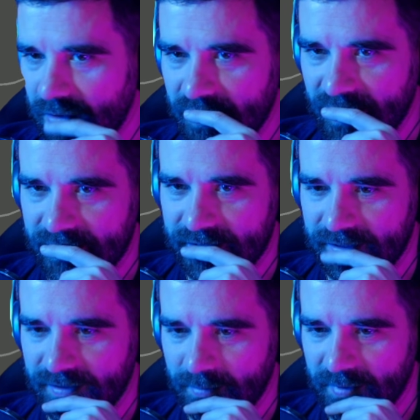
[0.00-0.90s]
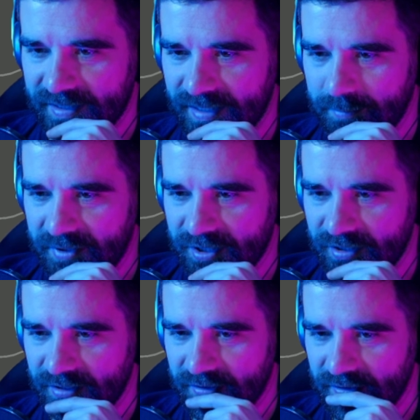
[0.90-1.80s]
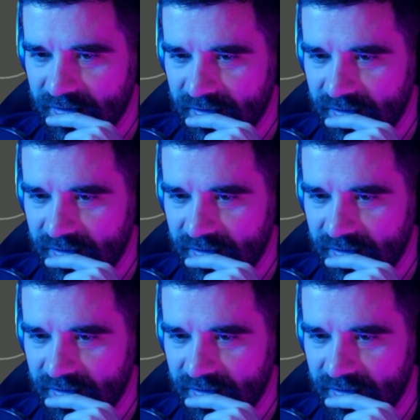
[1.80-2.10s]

O, jest. Dobra, zapisz.